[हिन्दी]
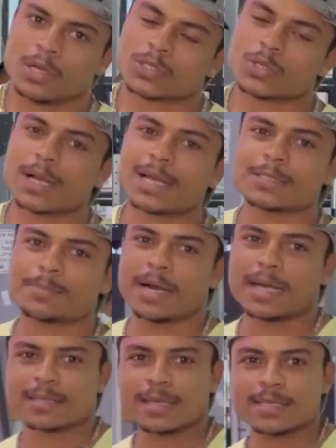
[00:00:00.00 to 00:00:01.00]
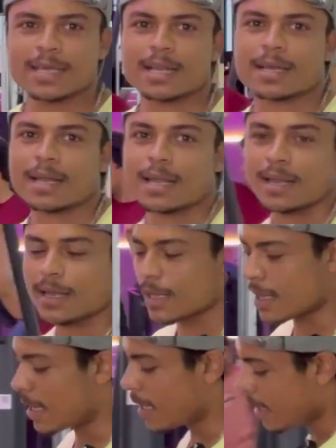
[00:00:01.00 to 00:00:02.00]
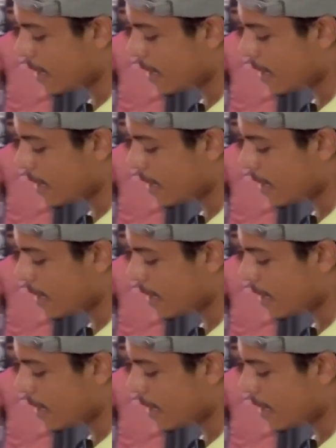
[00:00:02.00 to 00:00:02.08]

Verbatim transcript: सो so गाइस बात करी जाए एलकार्टेनाइन क्या है